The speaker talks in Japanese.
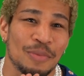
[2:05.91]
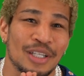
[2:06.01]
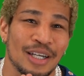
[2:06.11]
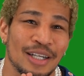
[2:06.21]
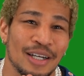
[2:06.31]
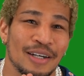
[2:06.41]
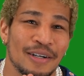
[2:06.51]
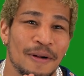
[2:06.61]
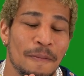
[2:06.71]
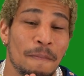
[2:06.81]
みたいな。
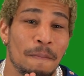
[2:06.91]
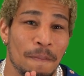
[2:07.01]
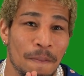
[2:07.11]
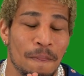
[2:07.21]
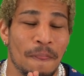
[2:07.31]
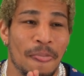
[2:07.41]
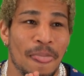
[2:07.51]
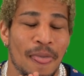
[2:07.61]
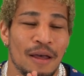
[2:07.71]
うん。